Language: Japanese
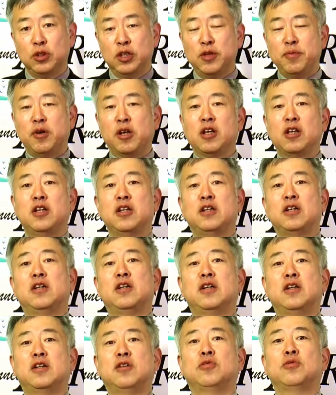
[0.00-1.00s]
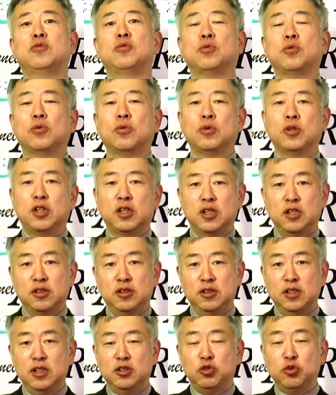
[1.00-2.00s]
ヒマラヤのところでで
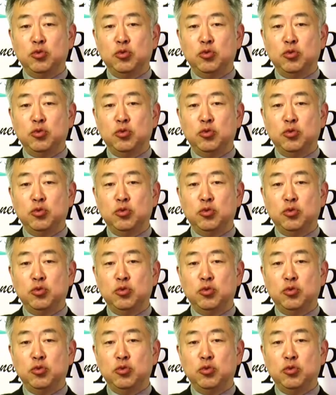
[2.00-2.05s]
すね、